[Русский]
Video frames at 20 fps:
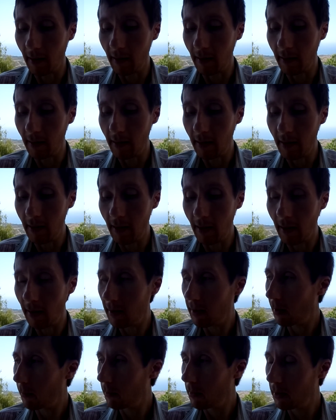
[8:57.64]
не,
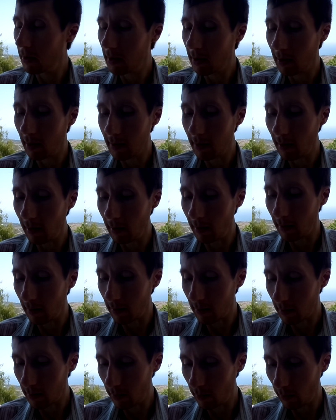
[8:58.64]
я бы не сказал,
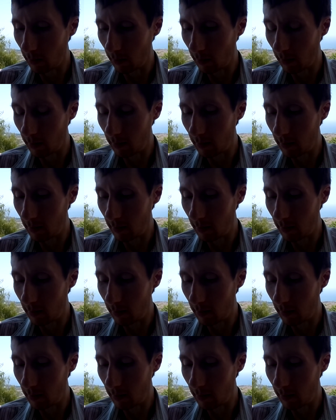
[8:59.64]
что